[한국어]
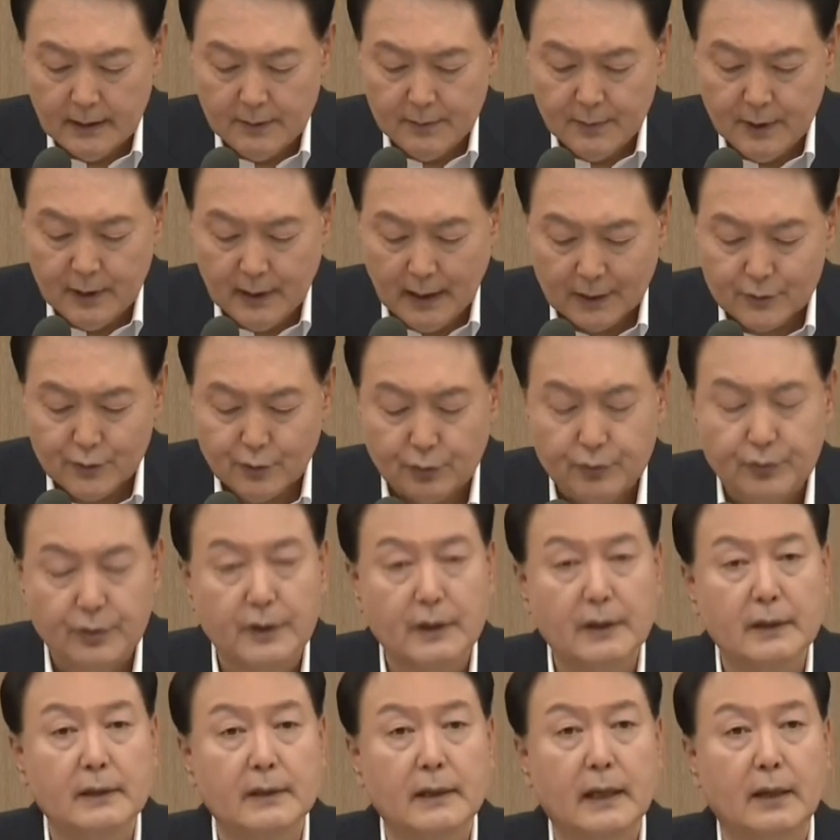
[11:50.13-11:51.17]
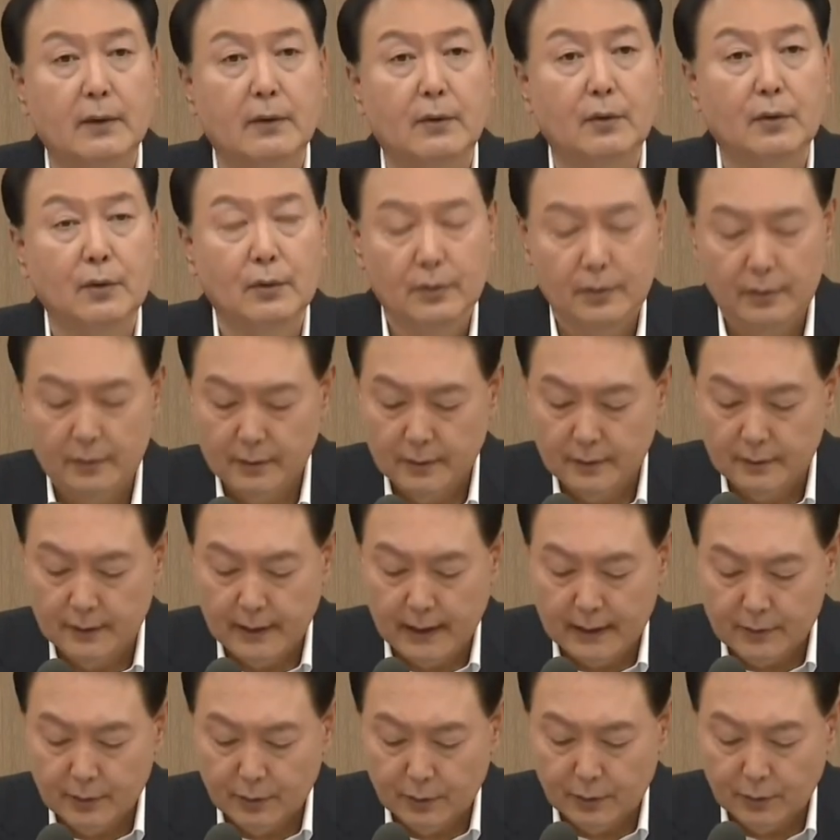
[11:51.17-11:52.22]
이미 약속드린 대로
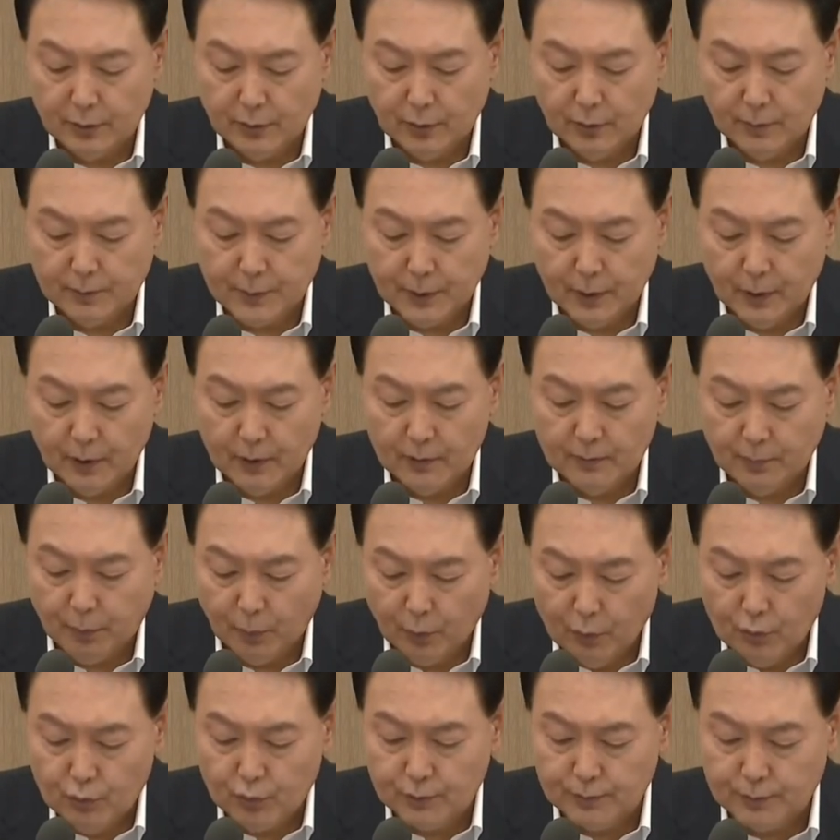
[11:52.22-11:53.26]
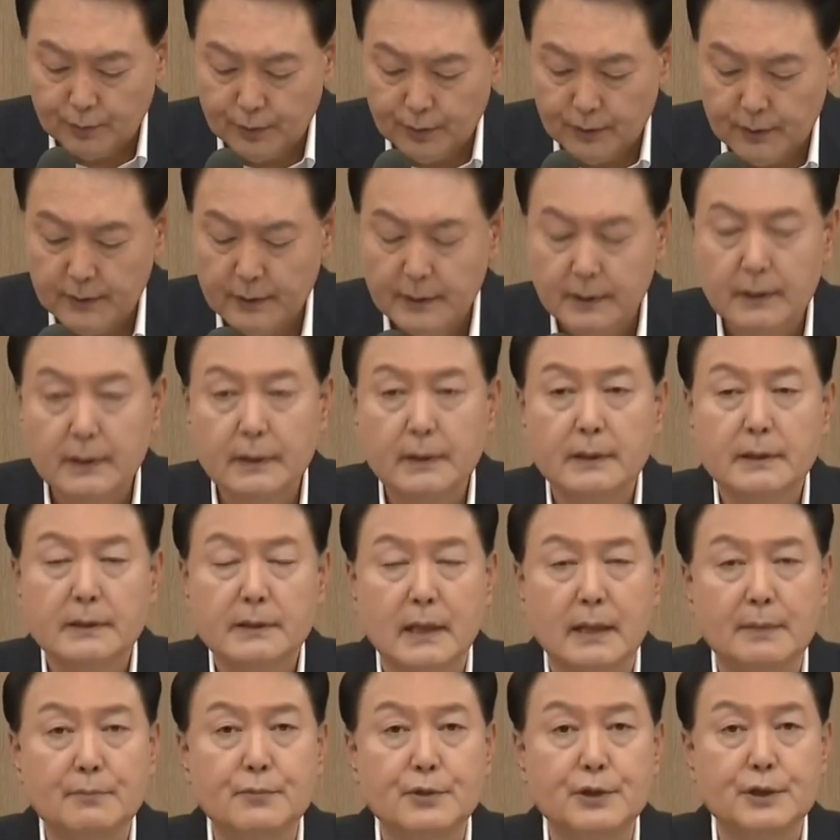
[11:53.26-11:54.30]
내년도 병봉급을
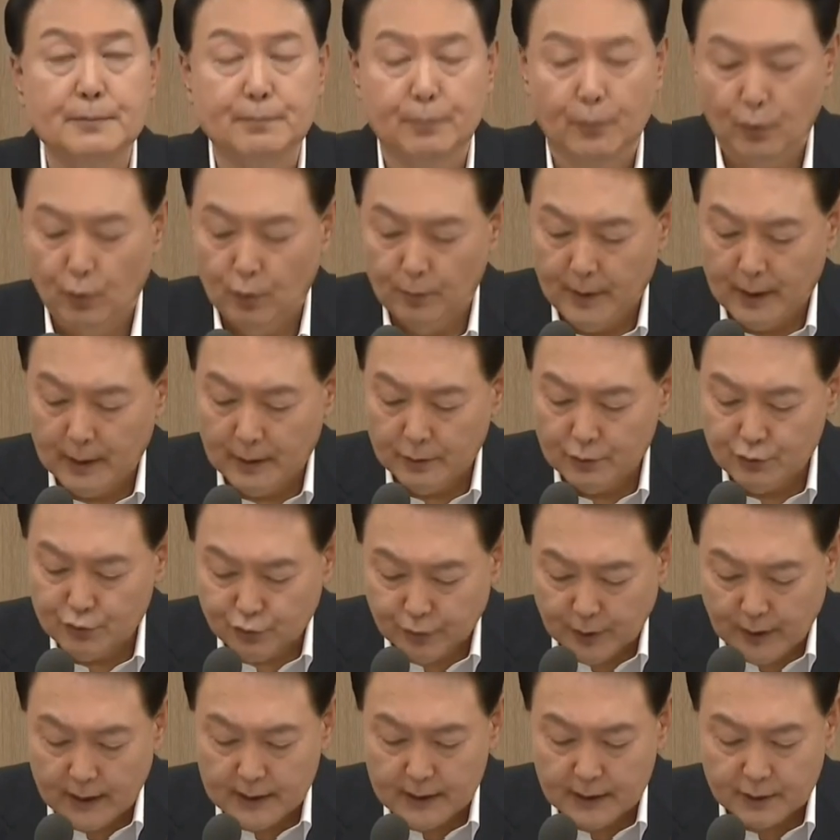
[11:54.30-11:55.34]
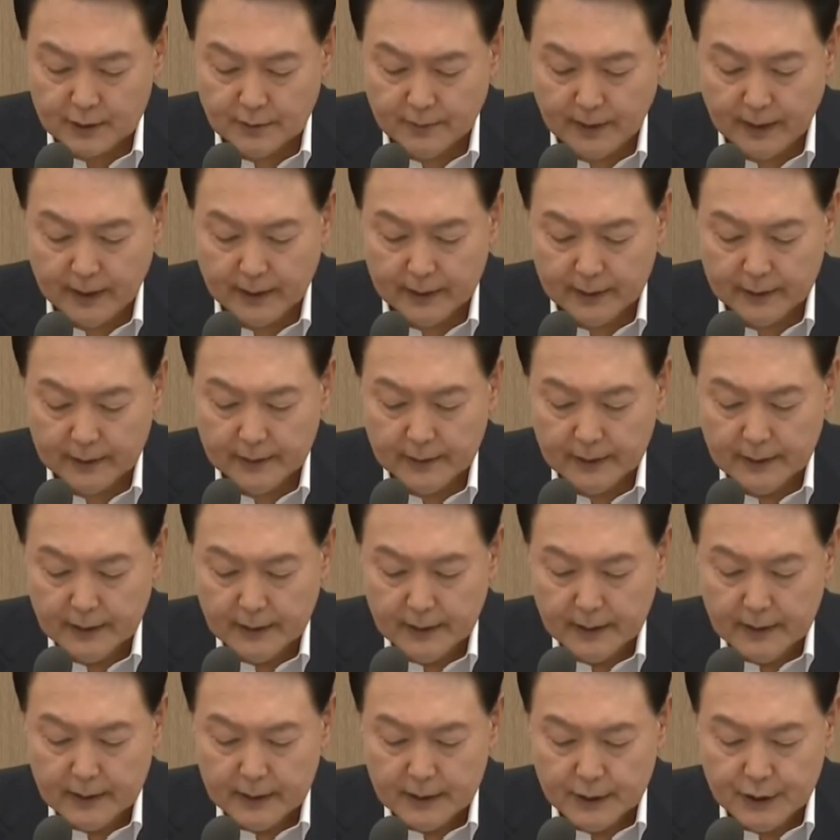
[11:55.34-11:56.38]
35만 원 추가 지급하여
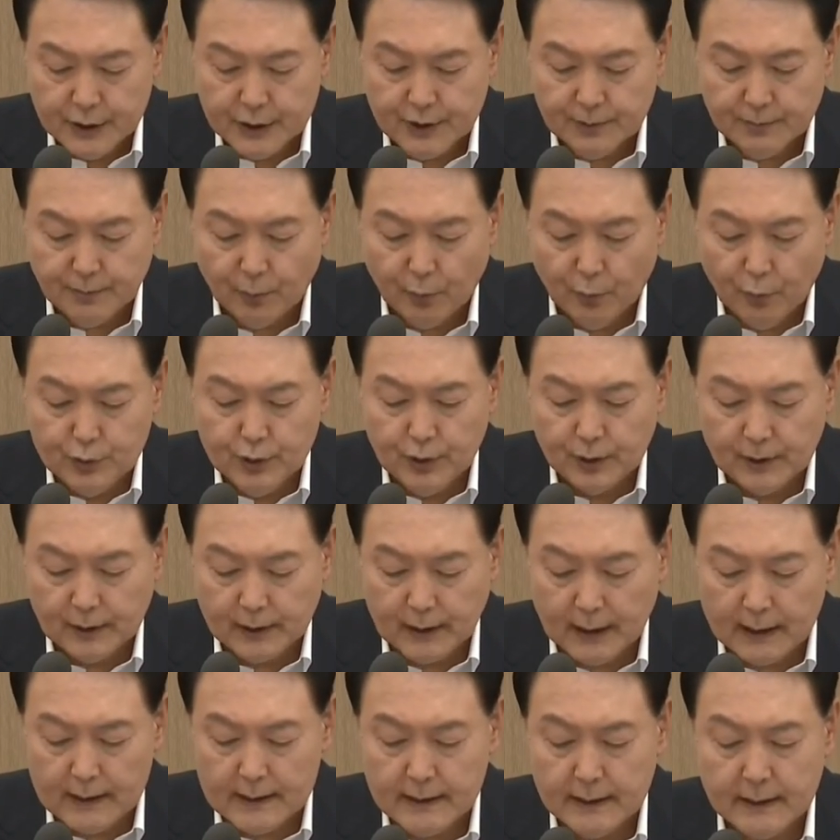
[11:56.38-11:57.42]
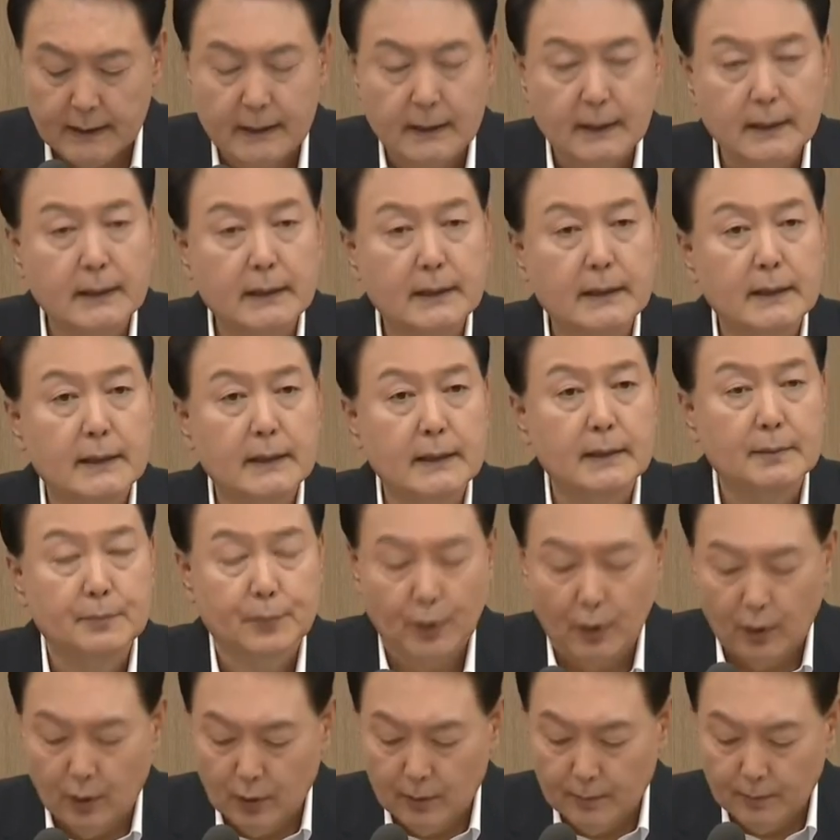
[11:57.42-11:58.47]
25년까지
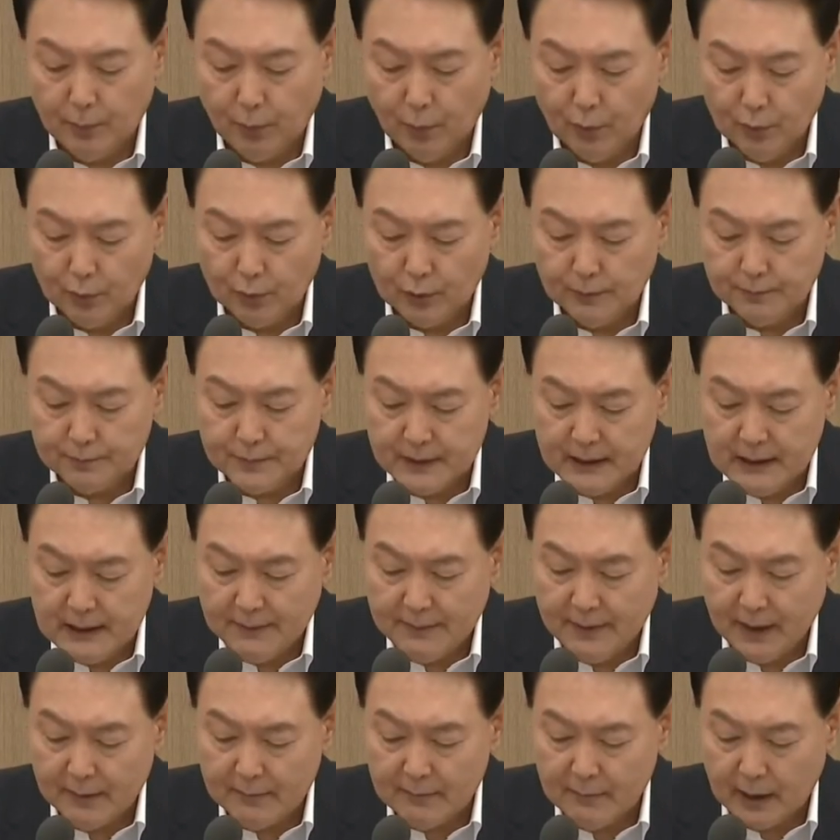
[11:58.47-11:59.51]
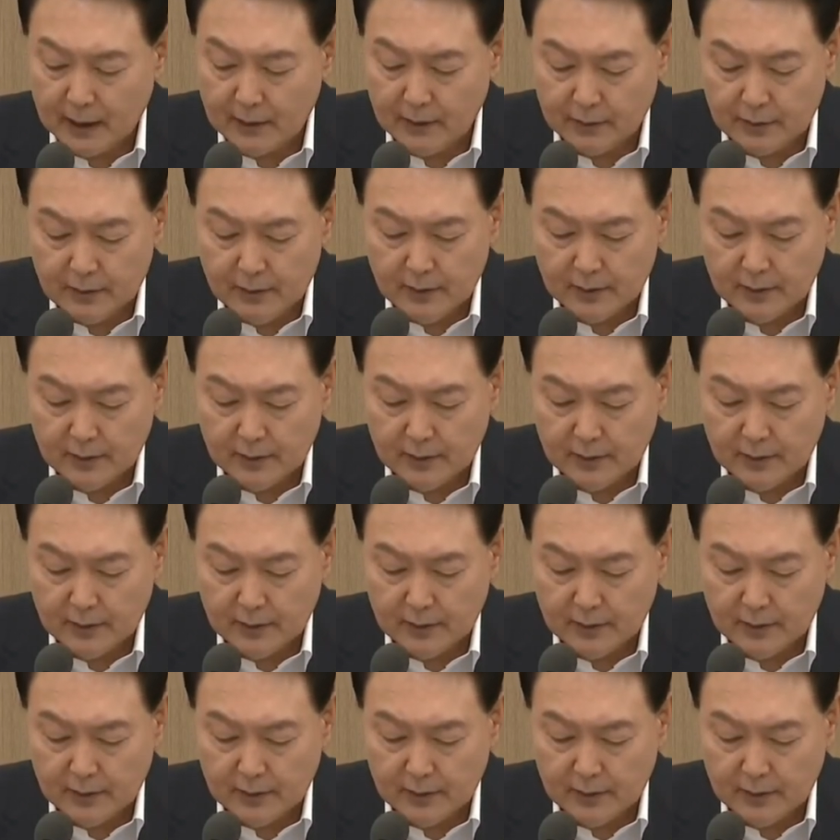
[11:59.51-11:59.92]
병봉급 200만